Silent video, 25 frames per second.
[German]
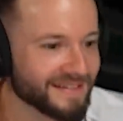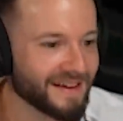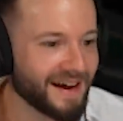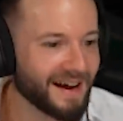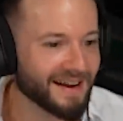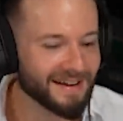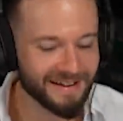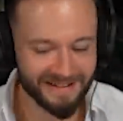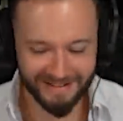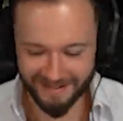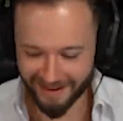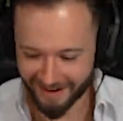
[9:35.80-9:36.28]

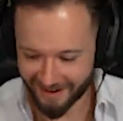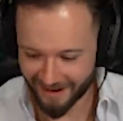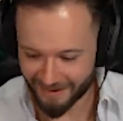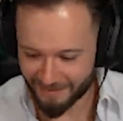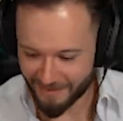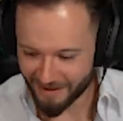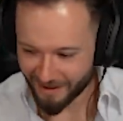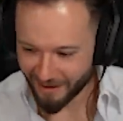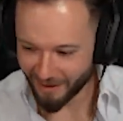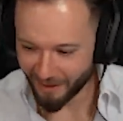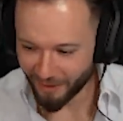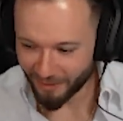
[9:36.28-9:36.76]
Hand dieser
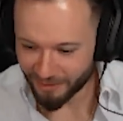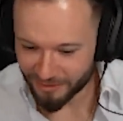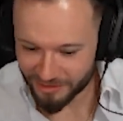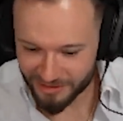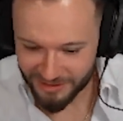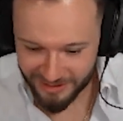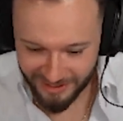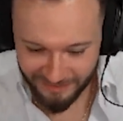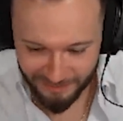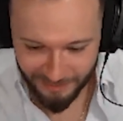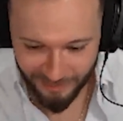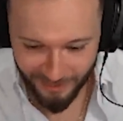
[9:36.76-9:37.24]

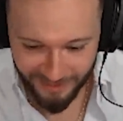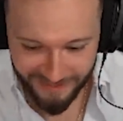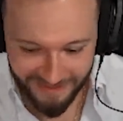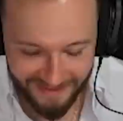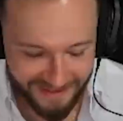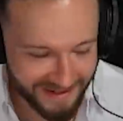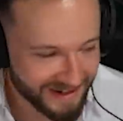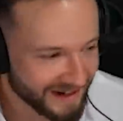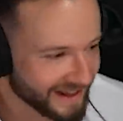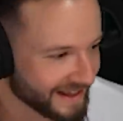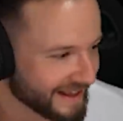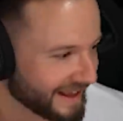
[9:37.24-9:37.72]
Kameraausschnitt
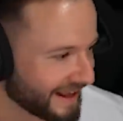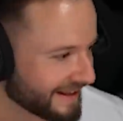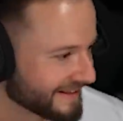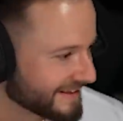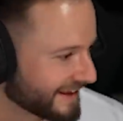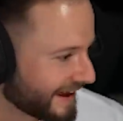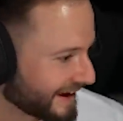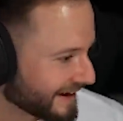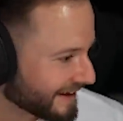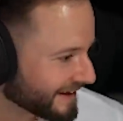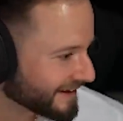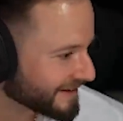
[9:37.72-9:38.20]
plötzlich ein
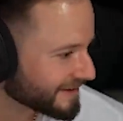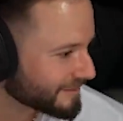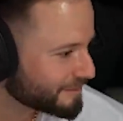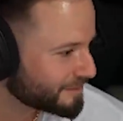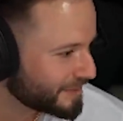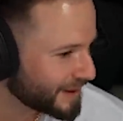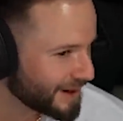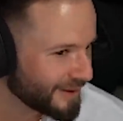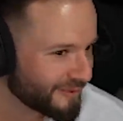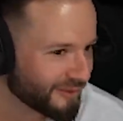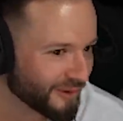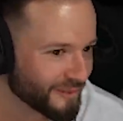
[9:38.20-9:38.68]
ganz anderes
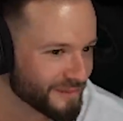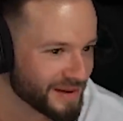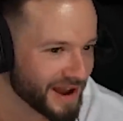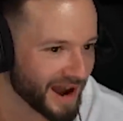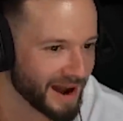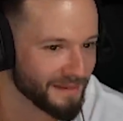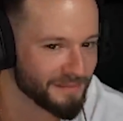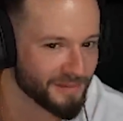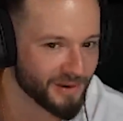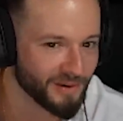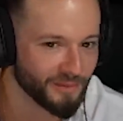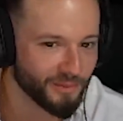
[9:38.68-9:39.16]
Bild von mir
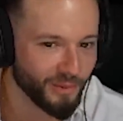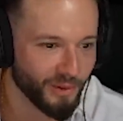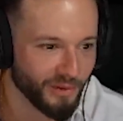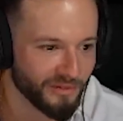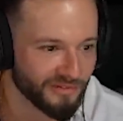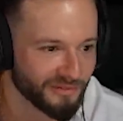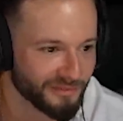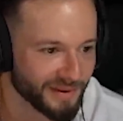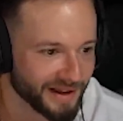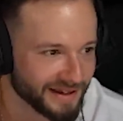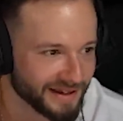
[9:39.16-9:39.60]
abgeworfen hat,